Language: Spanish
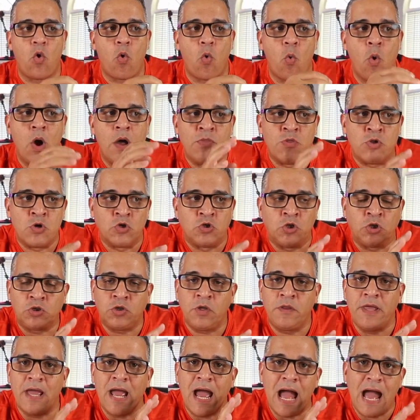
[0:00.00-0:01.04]
Cuando
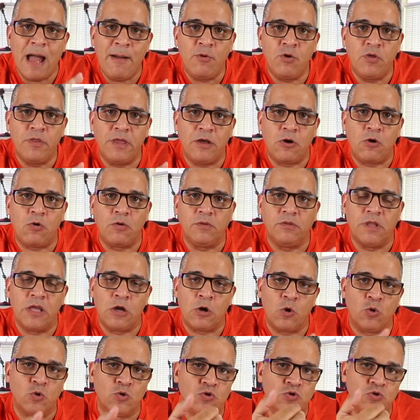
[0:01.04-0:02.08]
nosotros dejamos
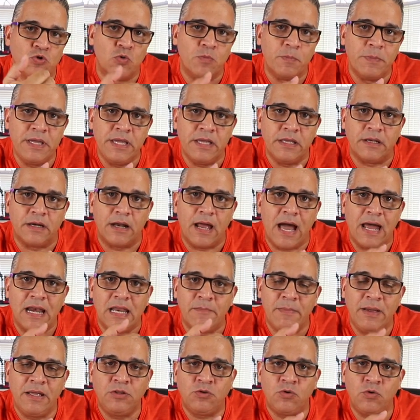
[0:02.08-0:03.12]
de, consumir
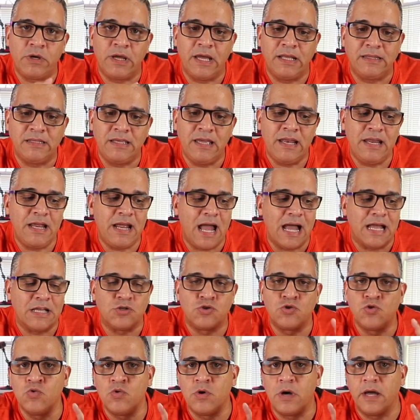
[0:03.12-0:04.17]
alimentos que tienen
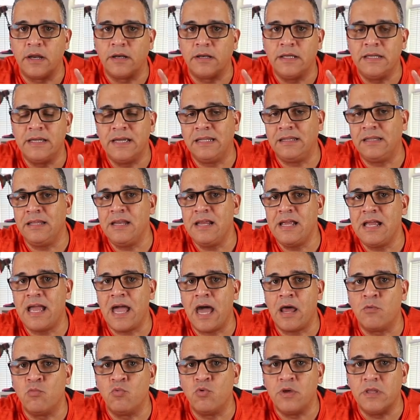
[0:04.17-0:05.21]
azúcar y que tienen
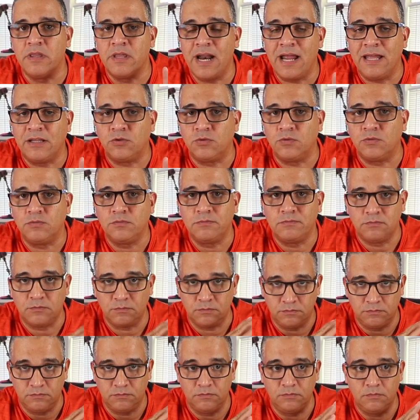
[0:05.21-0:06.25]
carbohidratos,
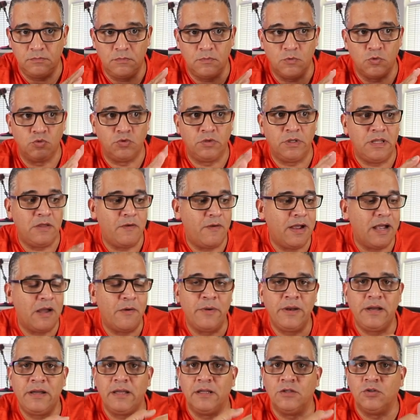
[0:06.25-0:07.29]
ustedes van a
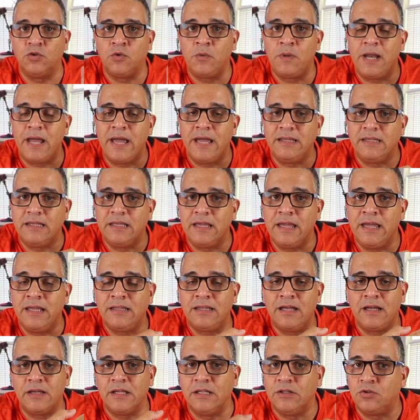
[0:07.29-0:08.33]
ver que en todas las
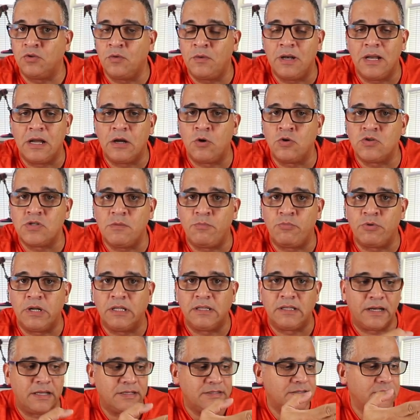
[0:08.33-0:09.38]
etiquetas y en todas las cosas por
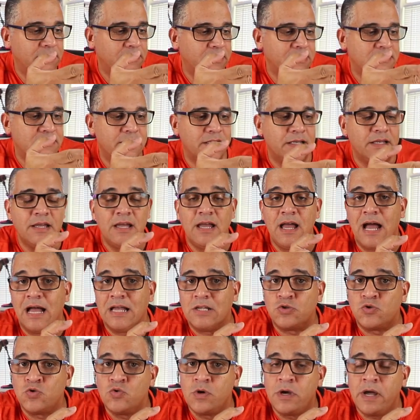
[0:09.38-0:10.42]
atrás dice
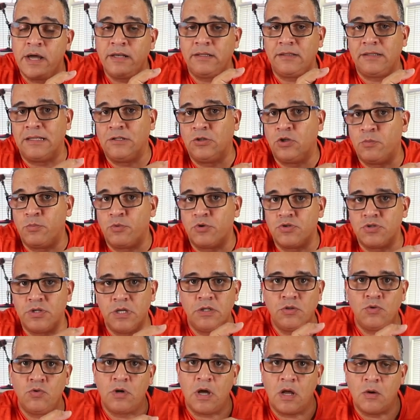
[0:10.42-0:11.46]
azúcar, tanto por
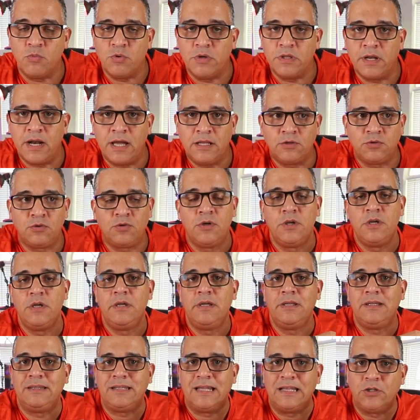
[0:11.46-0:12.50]
ciento, carbohidrato,
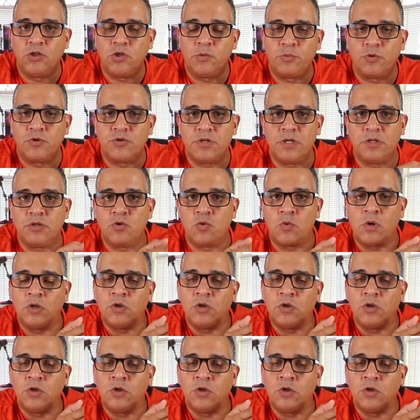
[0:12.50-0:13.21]
tanto por ciento.